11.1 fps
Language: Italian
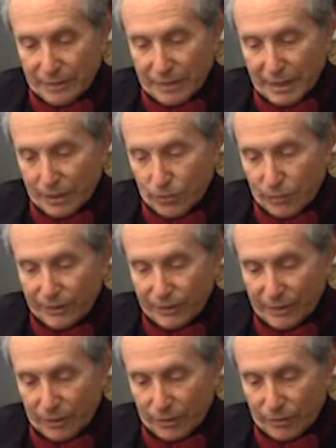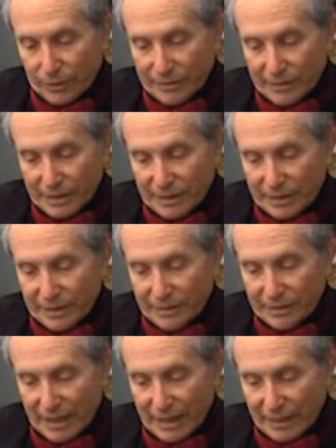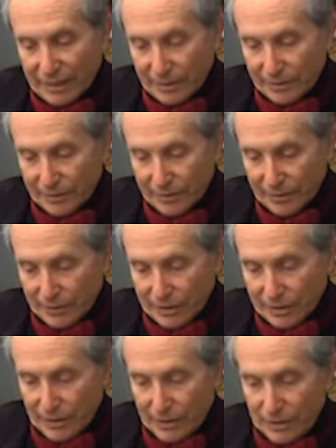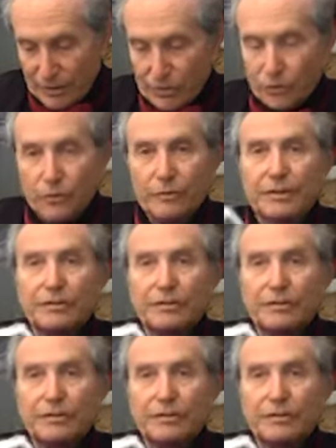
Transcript: è questa, questa iniziale dove